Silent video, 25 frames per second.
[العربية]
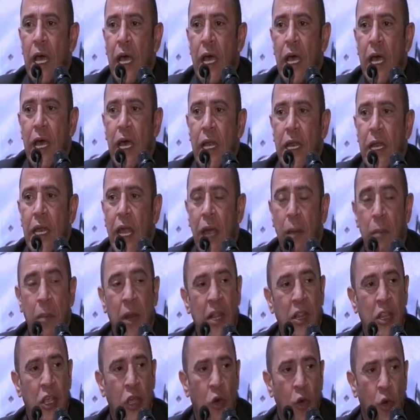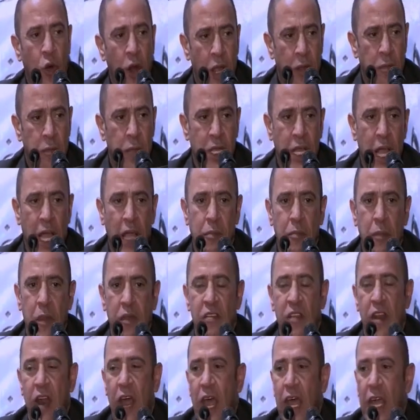آه، نعمل ديكورات بتاعت
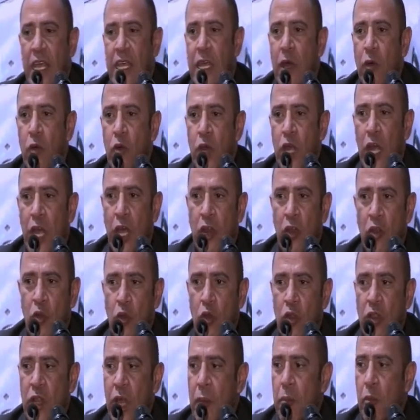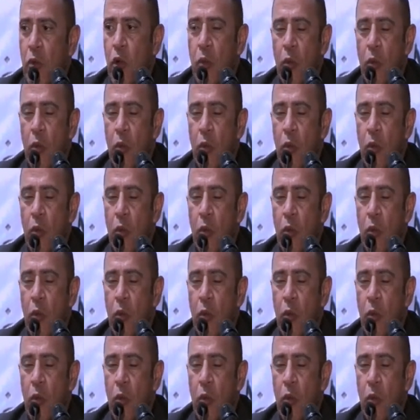مسرحية ونعرض قدام